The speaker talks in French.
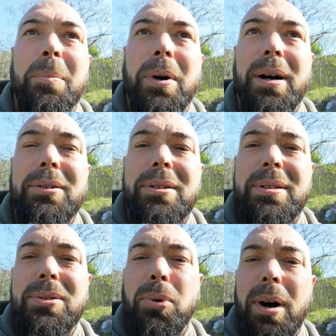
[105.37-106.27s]
Morale de
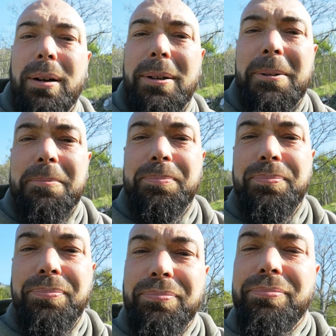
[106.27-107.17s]
l'histoire, euh,
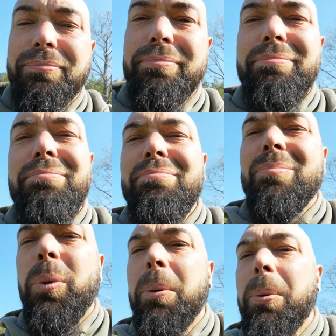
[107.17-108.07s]

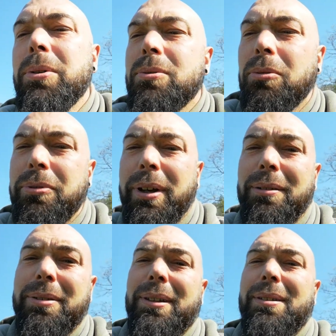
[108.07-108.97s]
peu importe ce qu'on fait
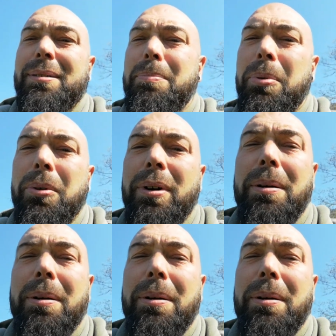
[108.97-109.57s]
en fait, peu